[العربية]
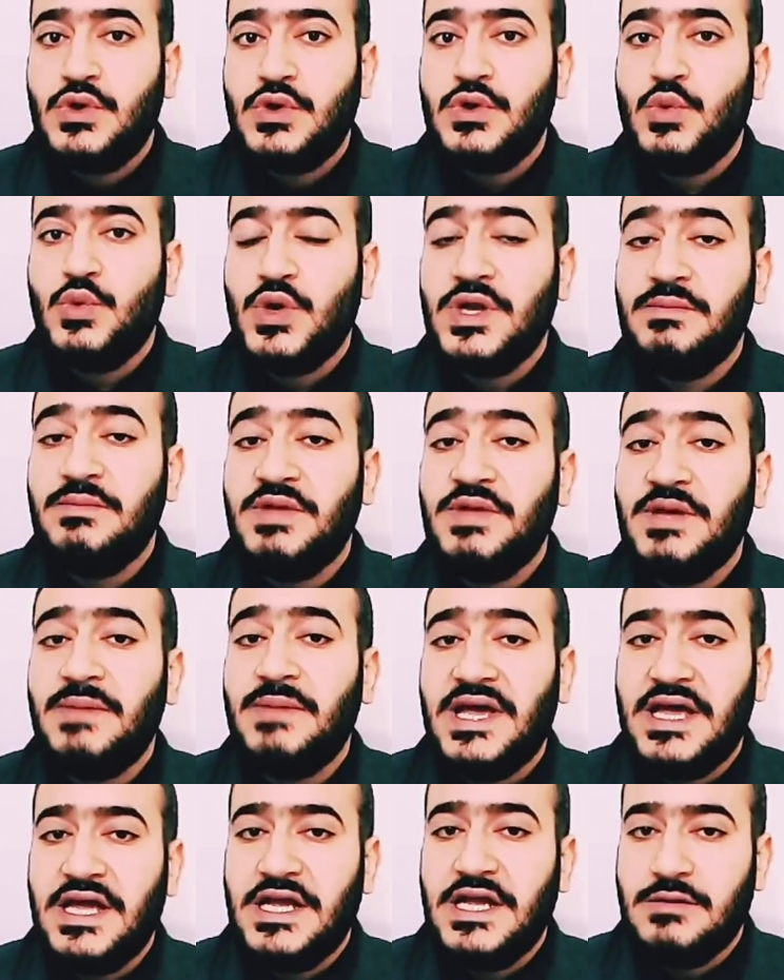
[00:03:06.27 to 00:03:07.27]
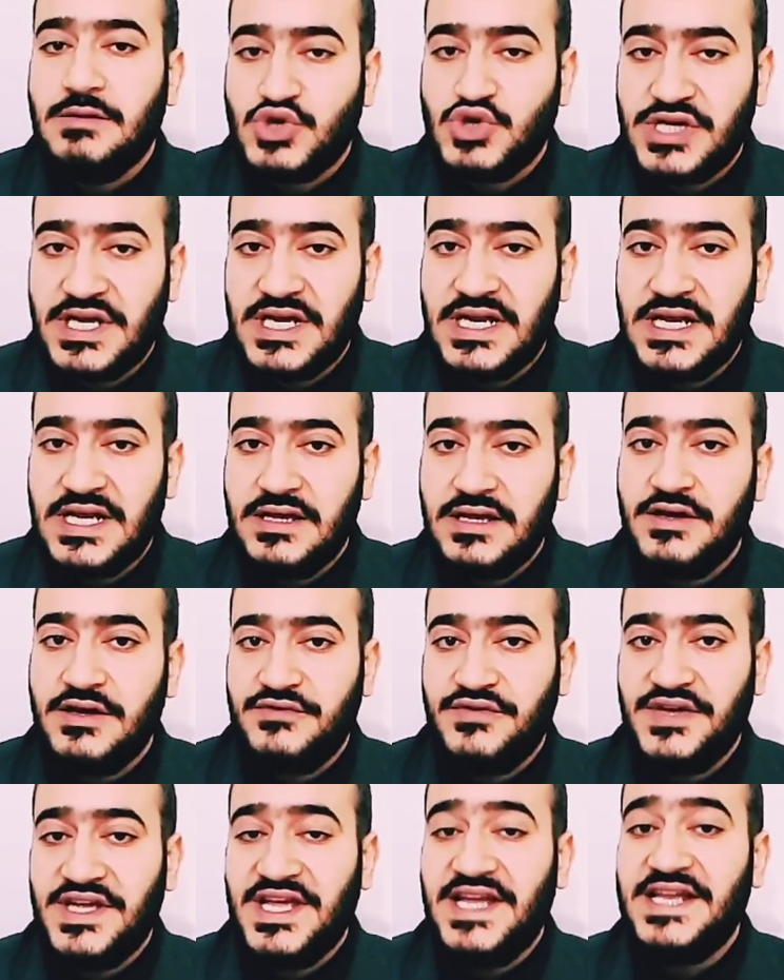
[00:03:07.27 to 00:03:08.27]
وبيبقى المشكله
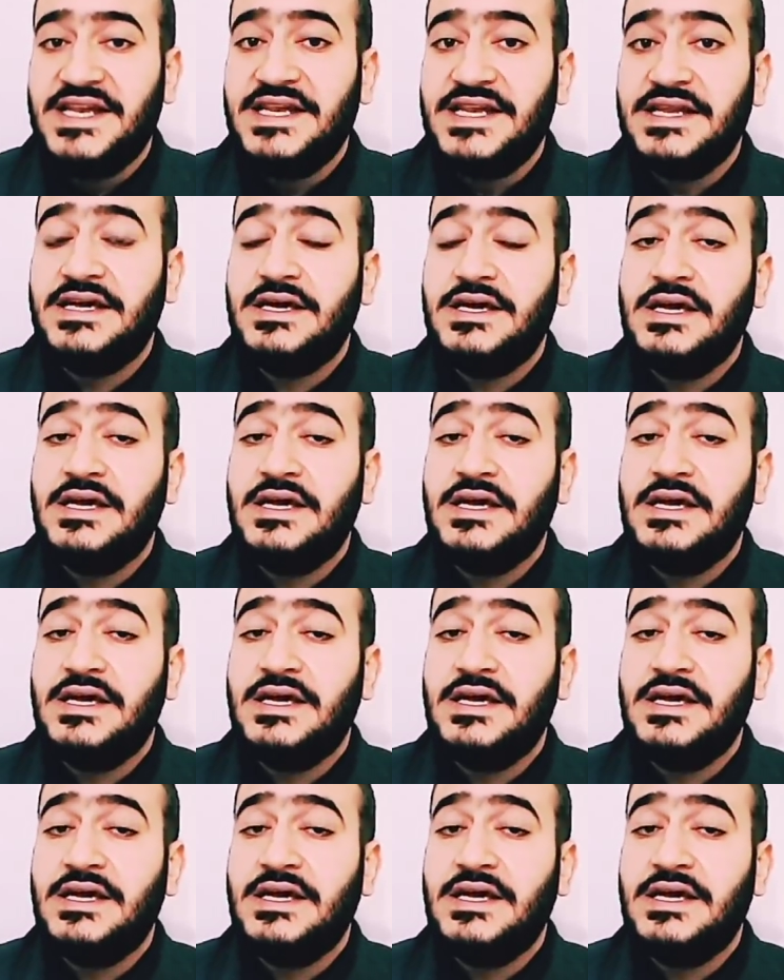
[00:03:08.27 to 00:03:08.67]
في ان